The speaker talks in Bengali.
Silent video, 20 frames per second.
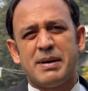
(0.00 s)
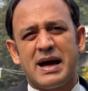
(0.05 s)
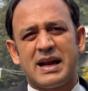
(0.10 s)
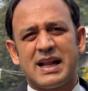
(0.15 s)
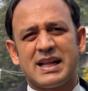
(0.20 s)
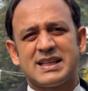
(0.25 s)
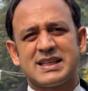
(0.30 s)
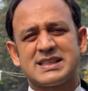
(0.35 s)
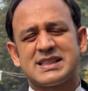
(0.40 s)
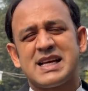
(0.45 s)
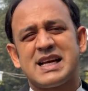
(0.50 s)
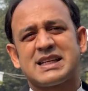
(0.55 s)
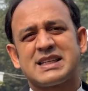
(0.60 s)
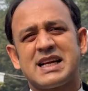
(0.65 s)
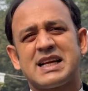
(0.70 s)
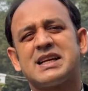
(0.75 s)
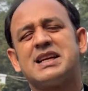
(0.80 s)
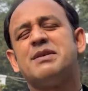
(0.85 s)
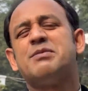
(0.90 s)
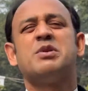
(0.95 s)
বাংলাদেশে
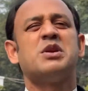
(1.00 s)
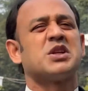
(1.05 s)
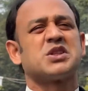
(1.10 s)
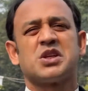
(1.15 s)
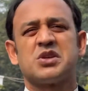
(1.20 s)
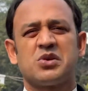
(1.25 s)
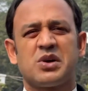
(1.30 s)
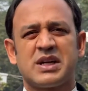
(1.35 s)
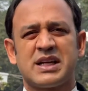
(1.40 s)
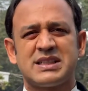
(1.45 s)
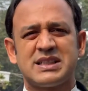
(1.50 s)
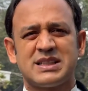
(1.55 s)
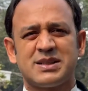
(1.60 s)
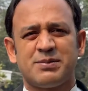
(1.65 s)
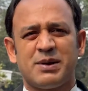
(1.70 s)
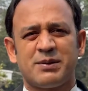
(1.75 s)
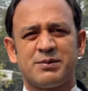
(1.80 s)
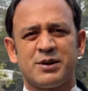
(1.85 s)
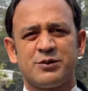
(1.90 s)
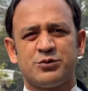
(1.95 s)
একটা রেভুলেশন ঘটাই দিতে
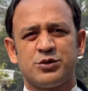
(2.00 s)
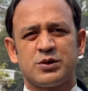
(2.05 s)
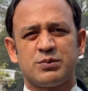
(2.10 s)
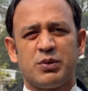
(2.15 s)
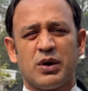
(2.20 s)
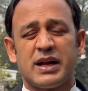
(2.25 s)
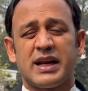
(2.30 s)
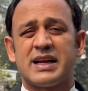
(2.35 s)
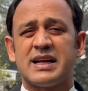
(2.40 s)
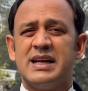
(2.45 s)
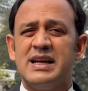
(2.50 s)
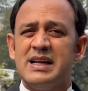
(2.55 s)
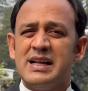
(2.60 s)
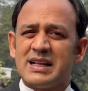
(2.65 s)
পারবেন ফুটবলের